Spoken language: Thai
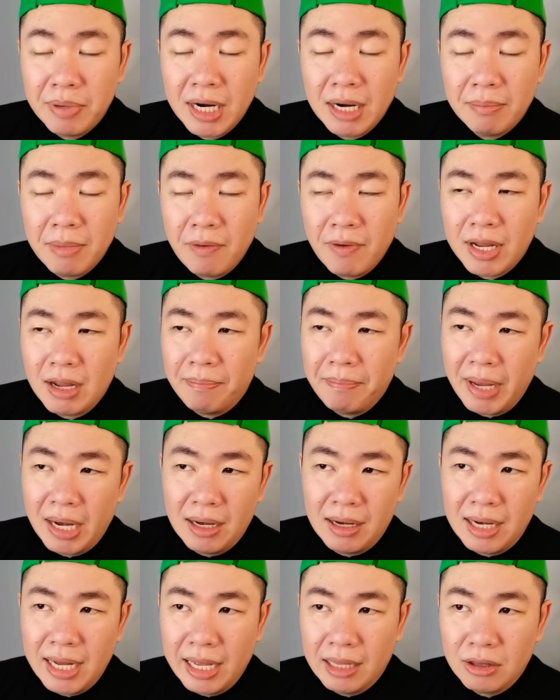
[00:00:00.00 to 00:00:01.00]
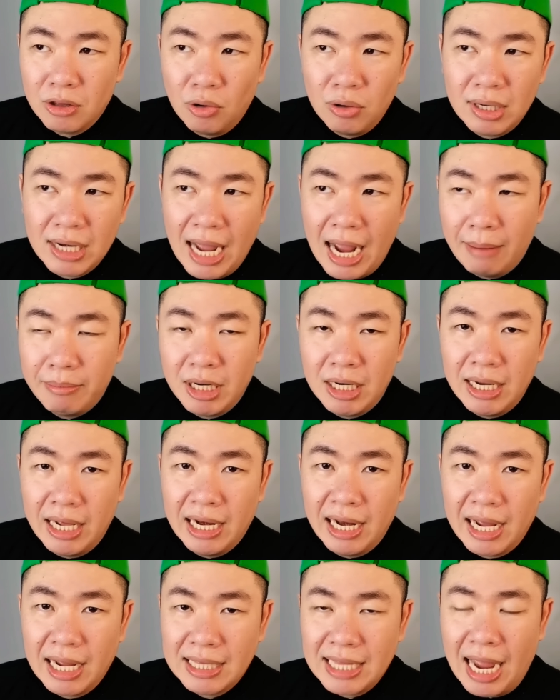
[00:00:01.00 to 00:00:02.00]
เพื่อนๆ ไม่ว่าจะเป็นเหรียญต้นน้ำหรือเหรียญ
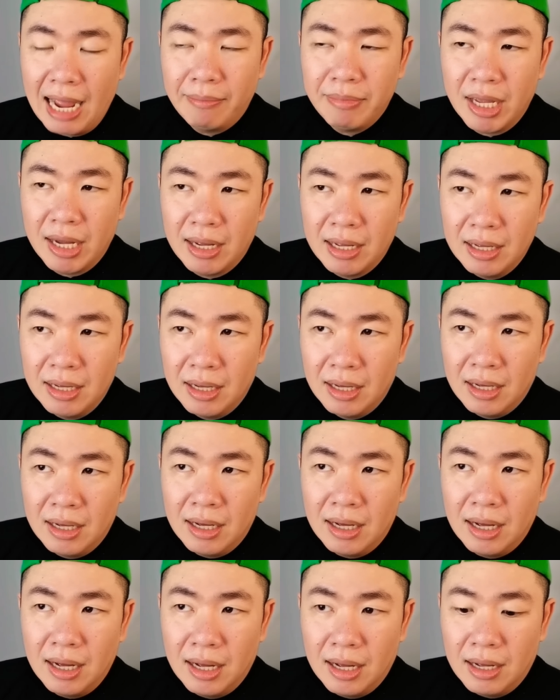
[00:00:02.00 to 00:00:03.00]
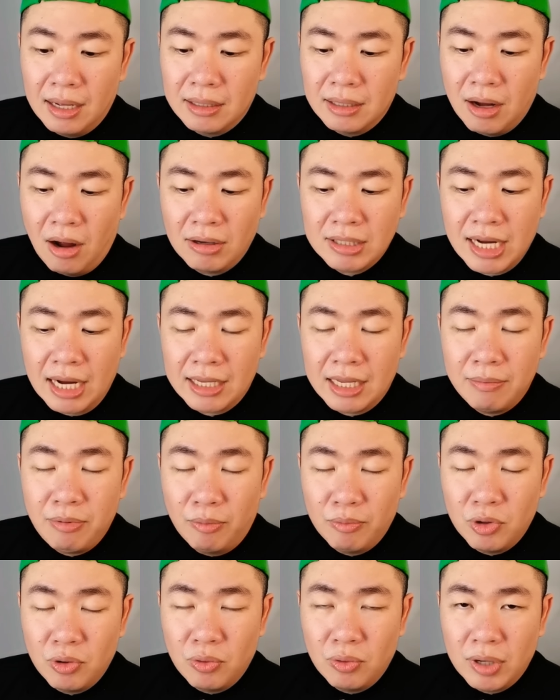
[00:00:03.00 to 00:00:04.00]
อะไรก็ตามเนี่ยนอกจากที่ผม
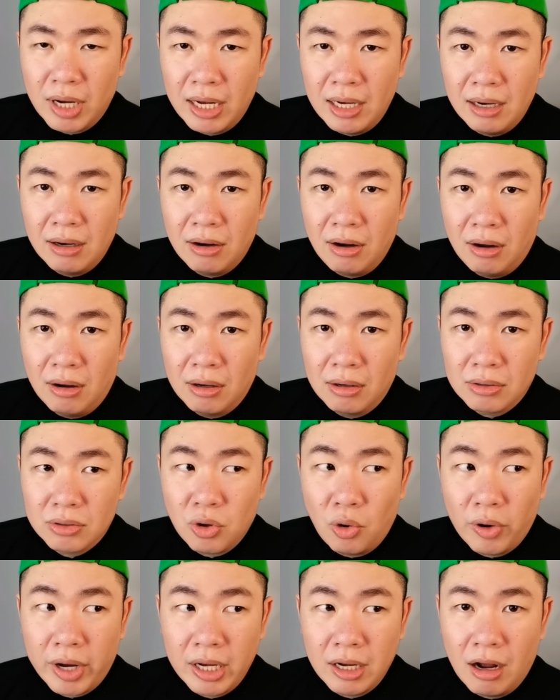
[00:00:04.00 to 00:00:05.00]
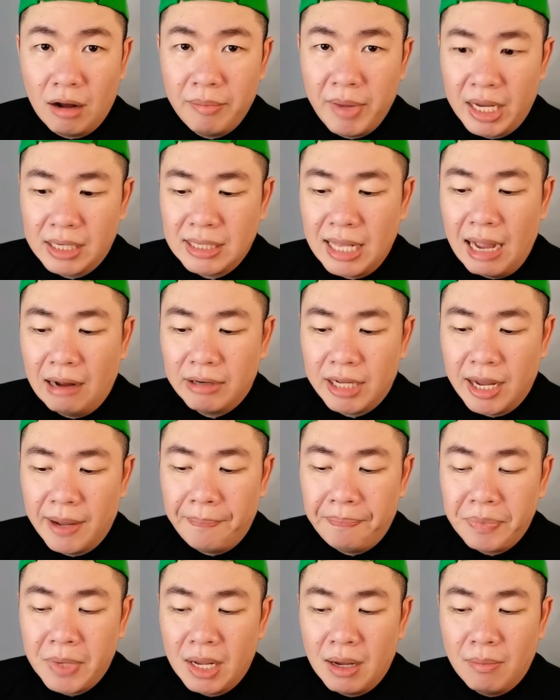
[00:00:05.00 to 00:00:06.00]
ดูในเรื่องของ Tokenomics แล้ว เนี่ย
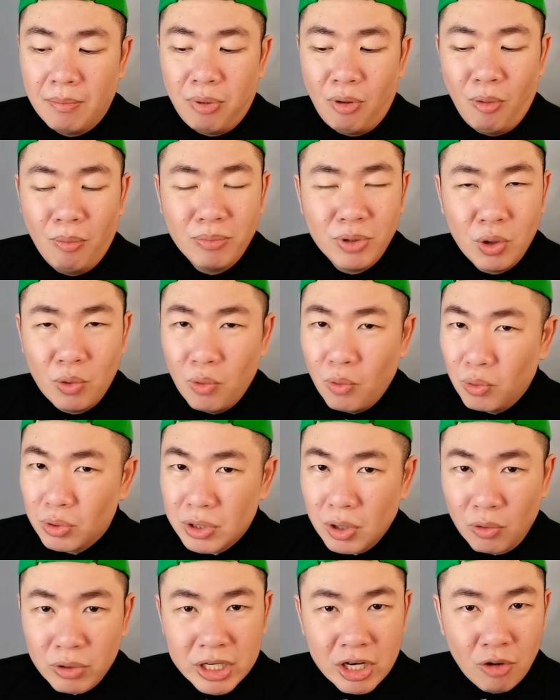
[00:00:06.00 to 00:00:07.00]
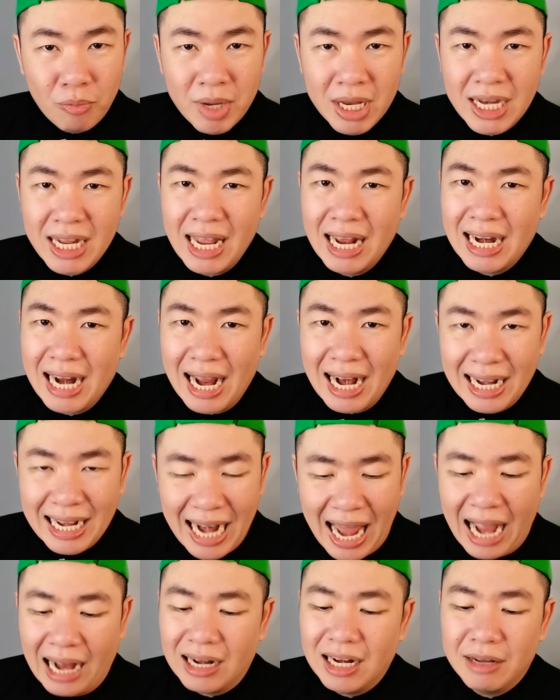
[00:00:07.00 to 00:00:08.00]
ผมดูโซเชียลมีเดียห
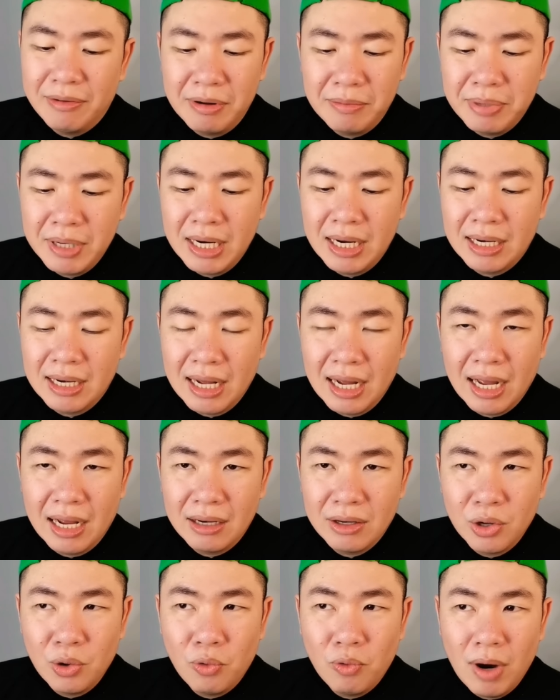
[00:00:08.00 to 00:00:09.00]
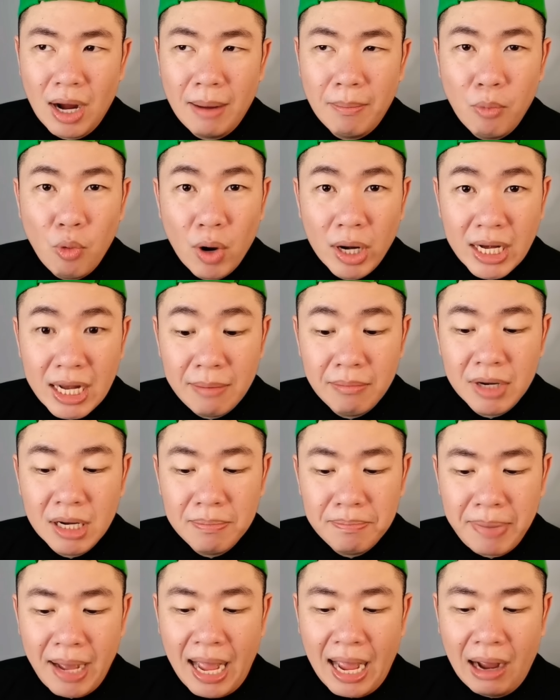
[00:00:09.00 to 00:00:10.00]
ลักๆ เลย เพื่อน ๆ นะฮะ ดูว่ามั่วนิ่มหรือ
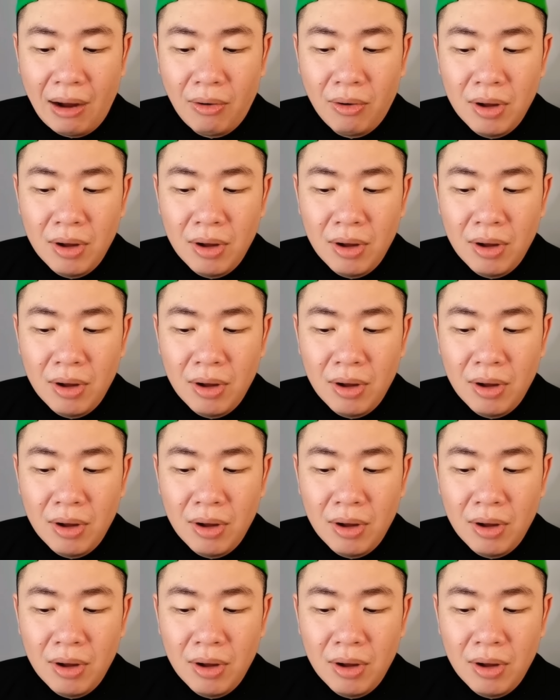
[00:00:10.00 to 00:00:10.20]
เปล่า